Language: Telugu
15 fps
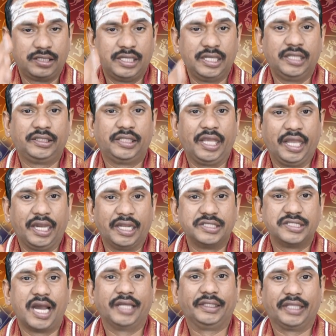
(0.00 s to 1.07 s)
నీతి
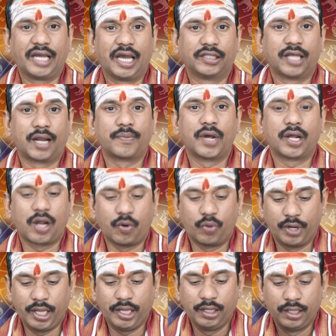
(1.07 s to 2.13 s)
నిజాయితీగా ధర్మంగా
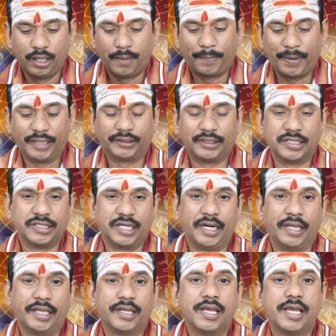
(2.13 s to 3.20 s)
ఉండే ప్రయత్నం
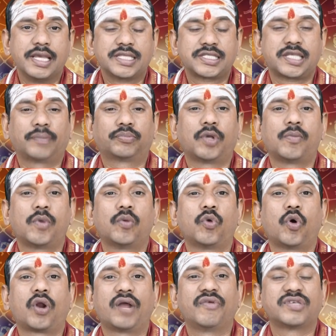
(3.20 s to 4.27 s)
చేయండి
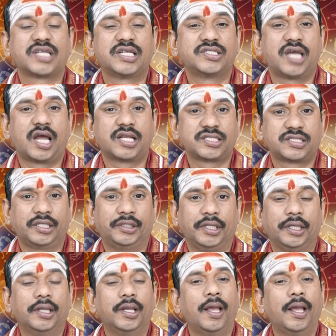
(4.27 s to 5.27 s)
సప్తమంలో రవి సంచార స్థితి